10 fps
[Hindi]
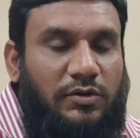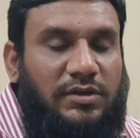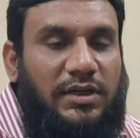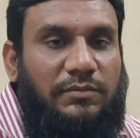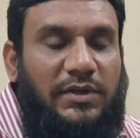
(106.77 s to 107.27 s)
ऑन
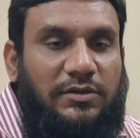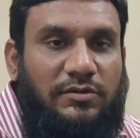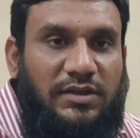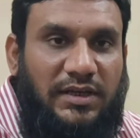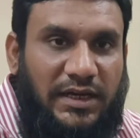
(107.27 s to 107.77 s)
करें बल्कि
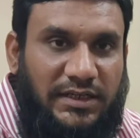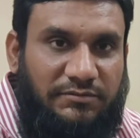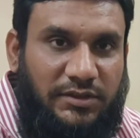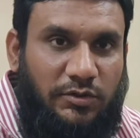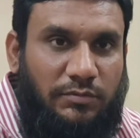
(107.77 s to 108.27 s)
उनकी
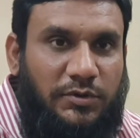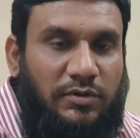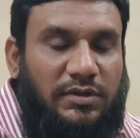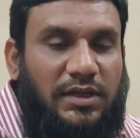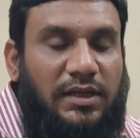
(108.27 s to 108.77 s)
नेगेटिविटी को भी
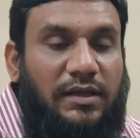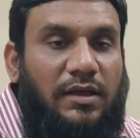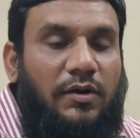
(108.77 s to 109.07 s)
ऑन करें